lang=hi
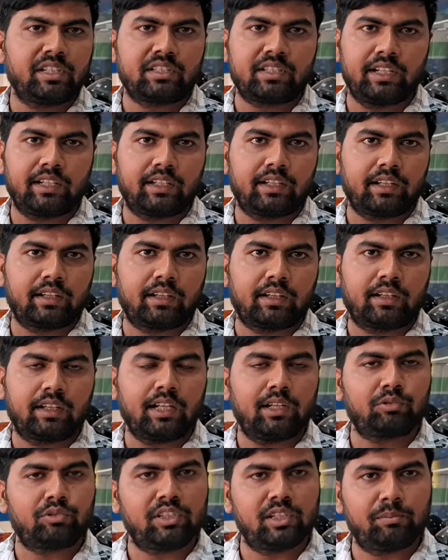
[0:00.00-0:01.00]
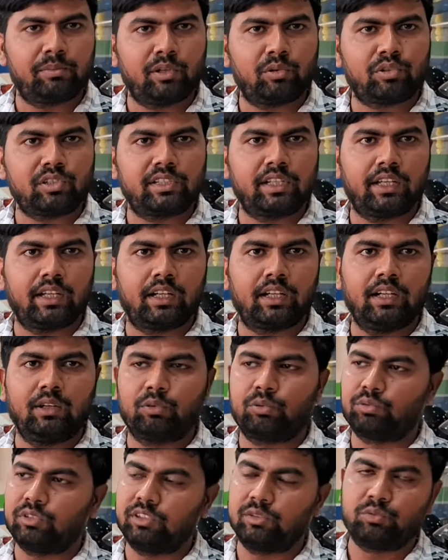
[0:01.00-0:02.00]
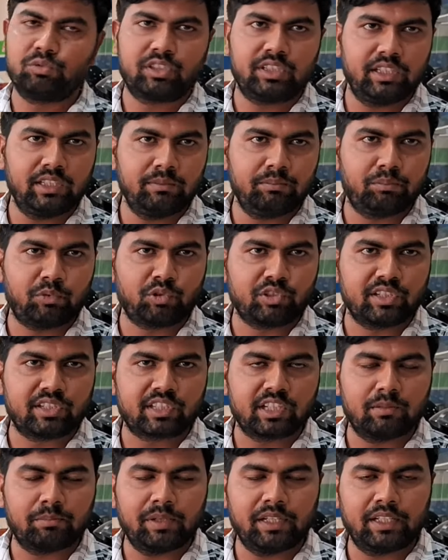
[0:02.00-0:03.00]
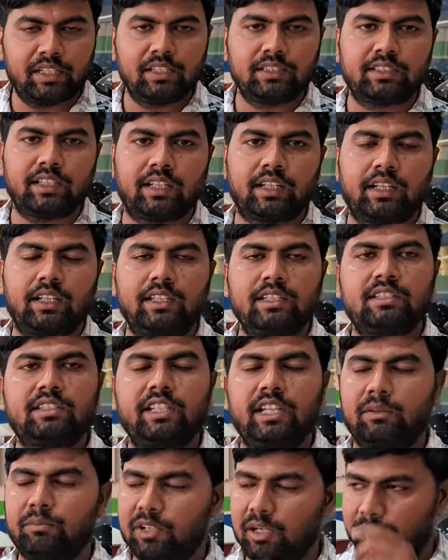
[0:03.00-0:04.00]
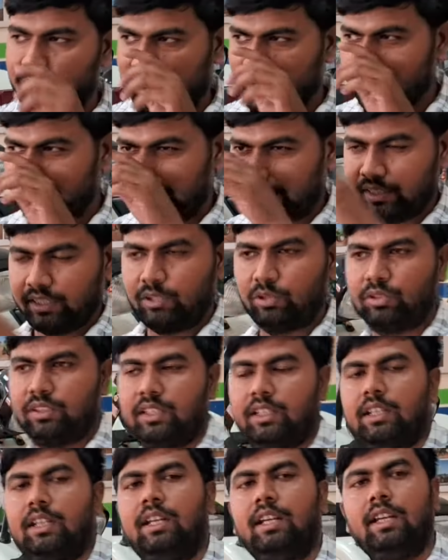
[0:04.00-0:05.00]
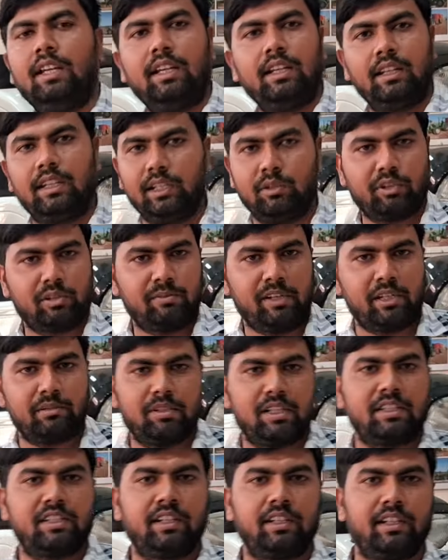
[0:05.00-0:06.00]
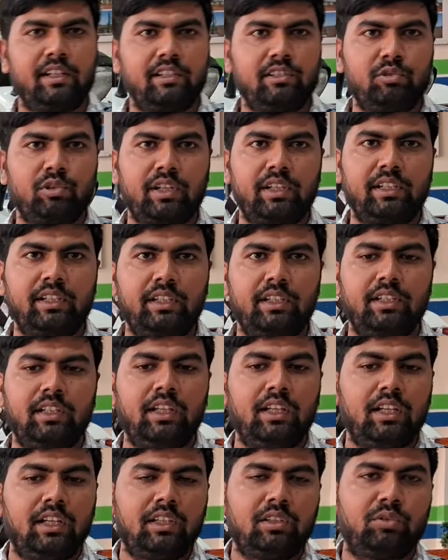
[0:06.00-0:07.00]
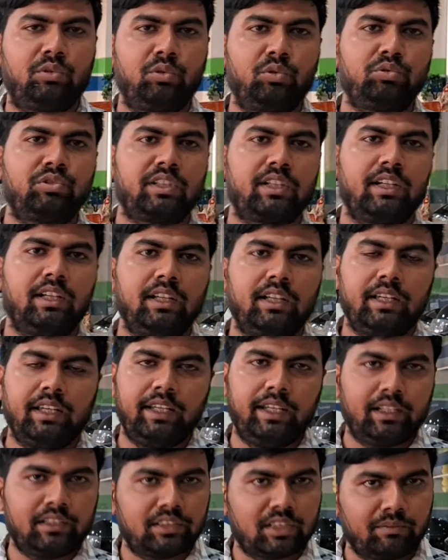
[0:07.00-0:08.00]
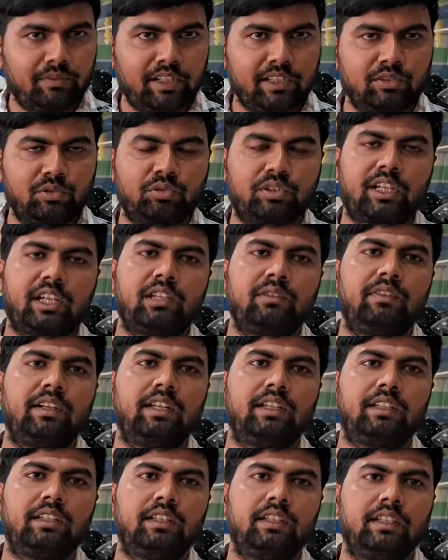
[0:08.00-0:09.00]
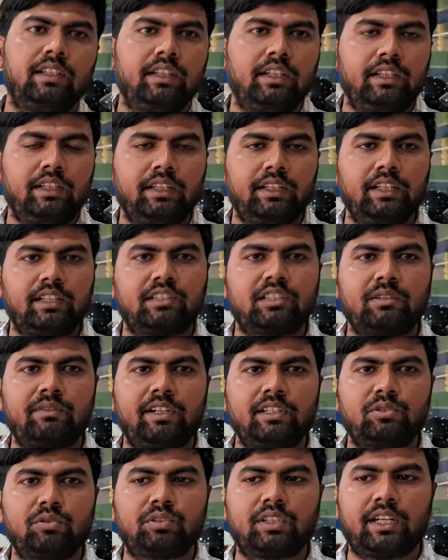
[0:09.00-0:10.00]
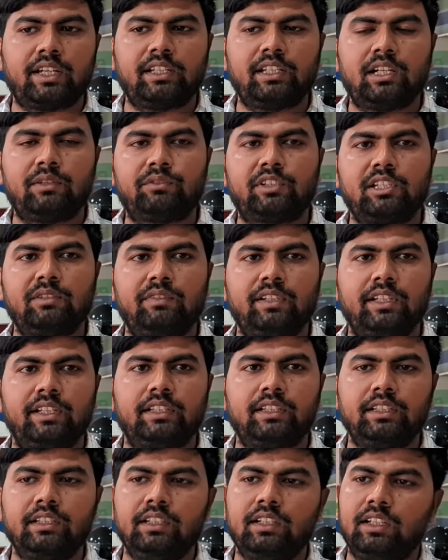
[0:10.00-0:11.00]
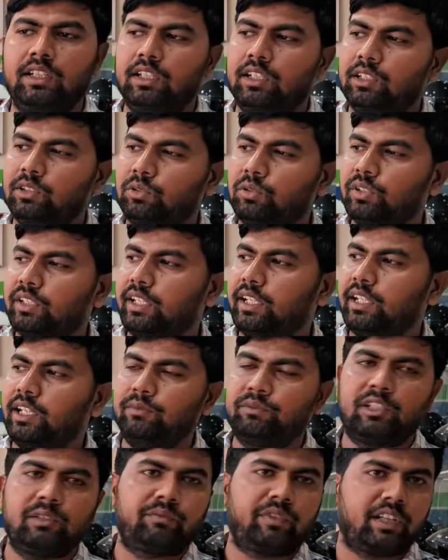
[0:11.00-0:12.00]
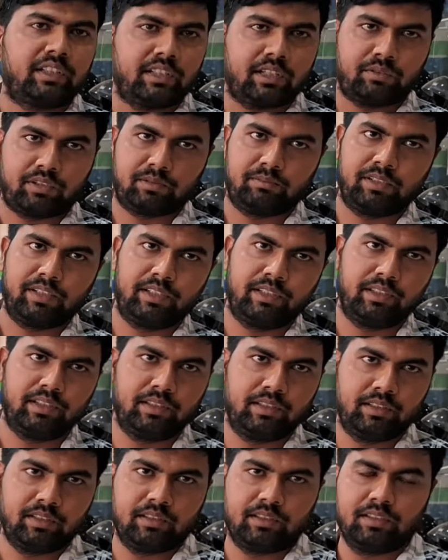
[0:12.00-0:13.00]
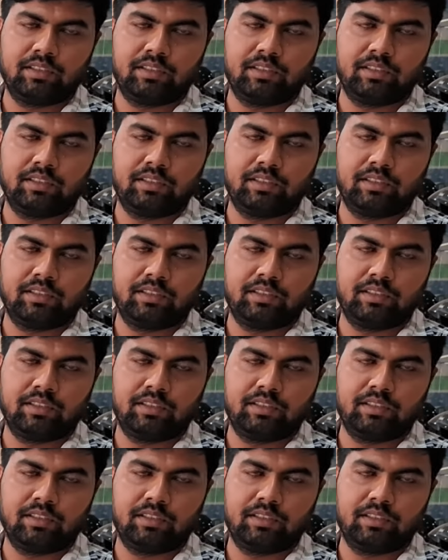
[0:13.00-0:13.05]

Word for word: आपने सेट कर रखा है उतने पे उठ जाएगा उसी पोजीशन पे गिर जाएगा इससे आपका फ़ायदा क्या होता है लीवर बार बार छेड़ने की ज़रूरत नहीं है दूसरा एक समान जुताई मिलेगी एक समान जुताई आपकी मिलेगी तो क्या है आपकी पैदावार बढ़ेगी